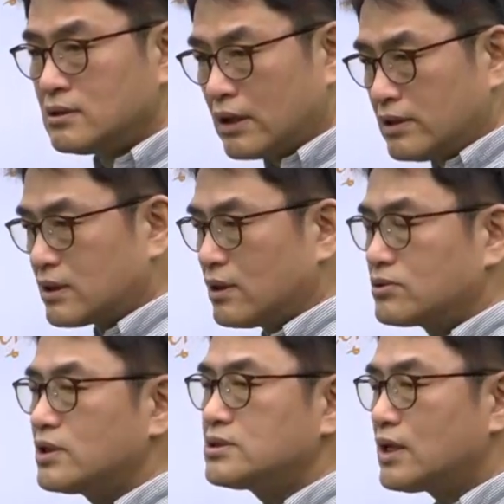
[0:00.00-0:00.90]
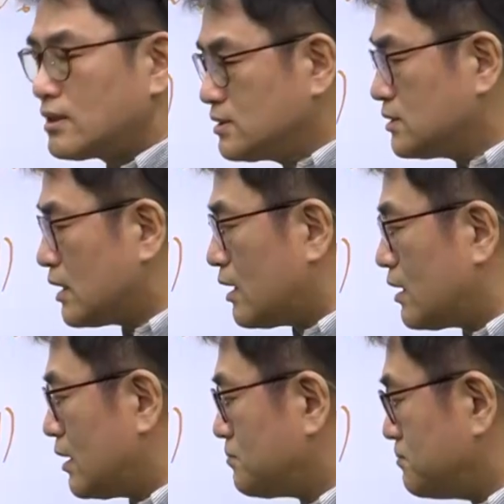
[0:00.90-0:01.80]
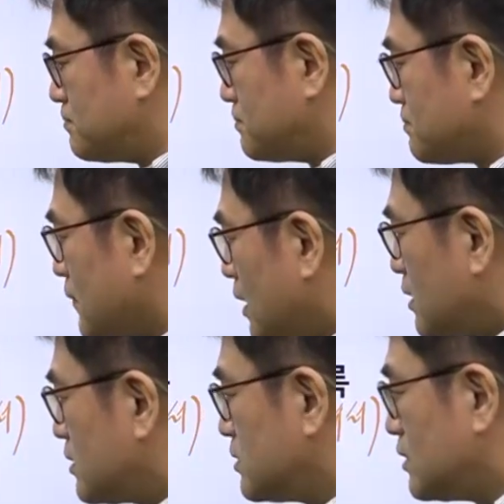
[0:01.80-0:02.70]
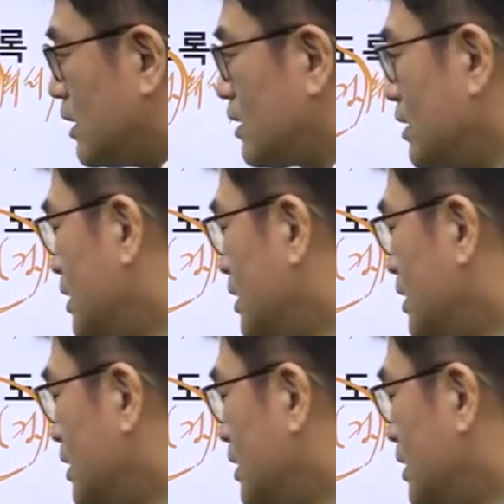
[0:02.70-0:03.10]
데이터를 어떻게 처리할 것이냐. 음, 그래서 이제